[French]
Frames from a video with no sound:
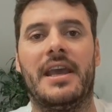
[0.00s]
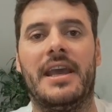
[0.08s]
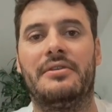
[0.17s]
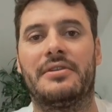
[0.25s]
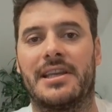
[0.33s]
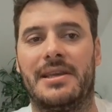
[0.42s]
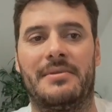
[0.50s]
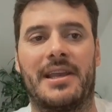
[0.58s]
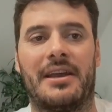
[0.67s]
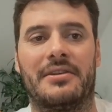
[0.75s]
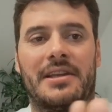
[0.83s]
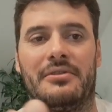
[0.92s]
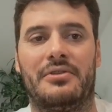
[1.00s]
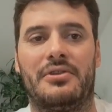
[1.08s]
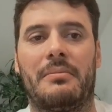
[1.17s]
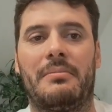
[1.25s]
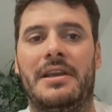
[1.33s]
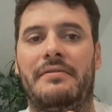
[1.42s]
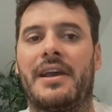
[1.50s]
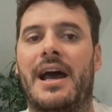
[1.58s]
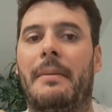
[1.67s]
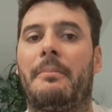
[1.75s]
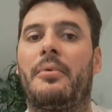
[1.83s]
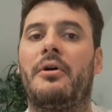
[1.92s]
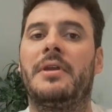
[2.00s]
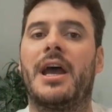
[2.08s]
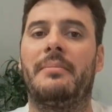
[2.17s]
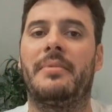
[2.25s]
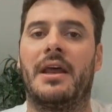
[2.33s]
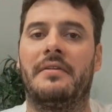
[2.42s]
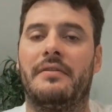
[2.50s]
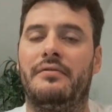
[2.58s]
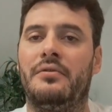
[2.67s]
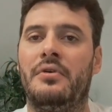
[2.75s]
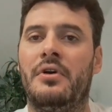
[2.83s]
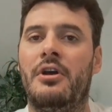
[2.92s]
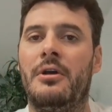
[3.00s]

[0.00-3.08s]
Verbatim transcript: et notre équipe Talent et Culture planifiera un premier appel avec vous